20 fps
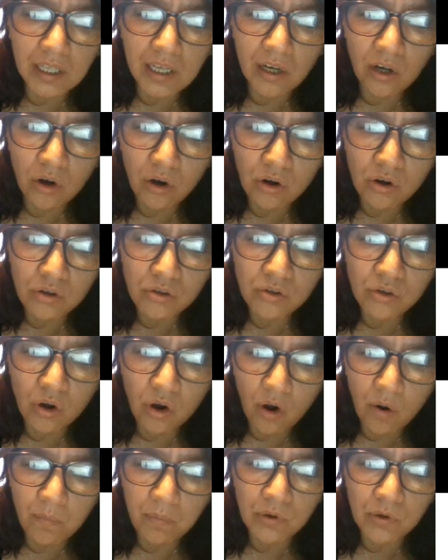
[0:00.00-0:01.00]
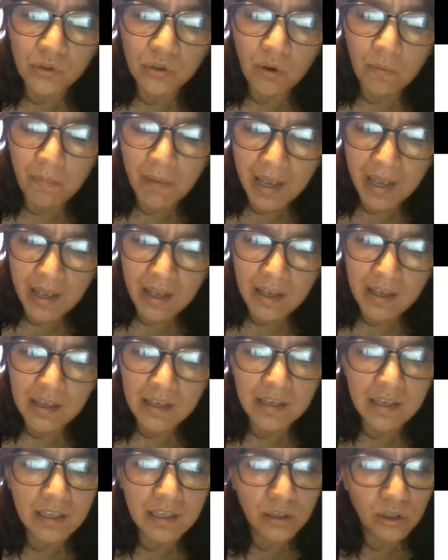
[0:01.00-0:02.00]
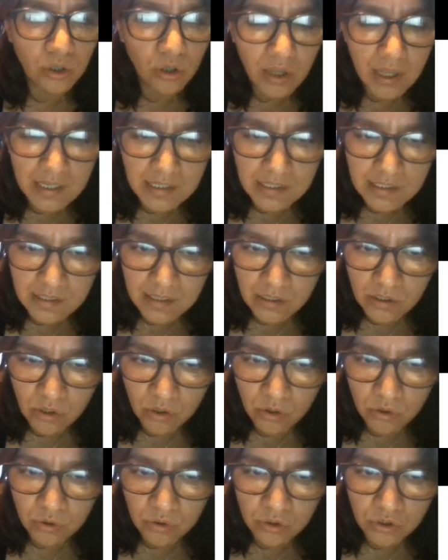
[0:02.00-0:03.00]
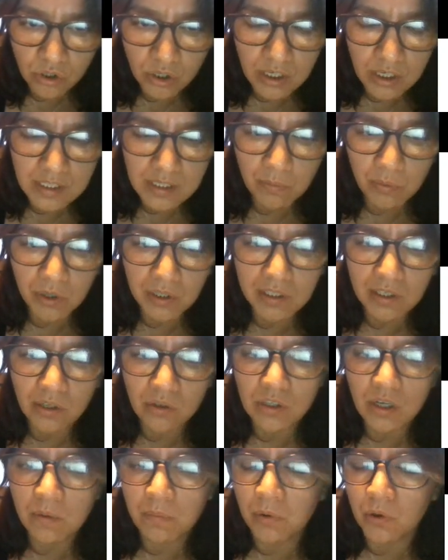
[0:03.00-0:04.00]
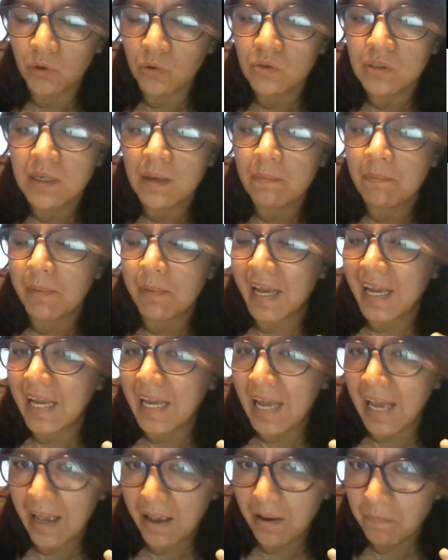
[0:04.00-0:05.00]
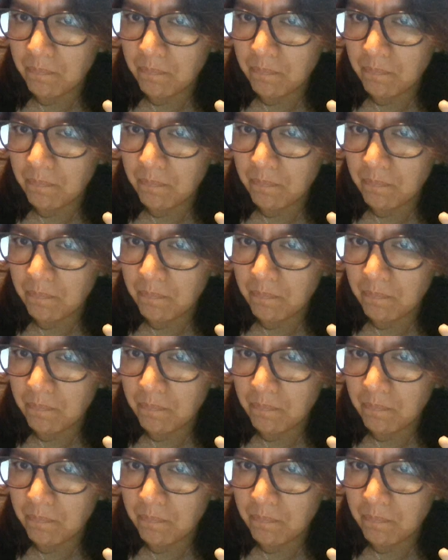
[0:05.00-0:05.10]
jos, jopos o me, y todas estas conjunciones se pueden traducir por un simple que,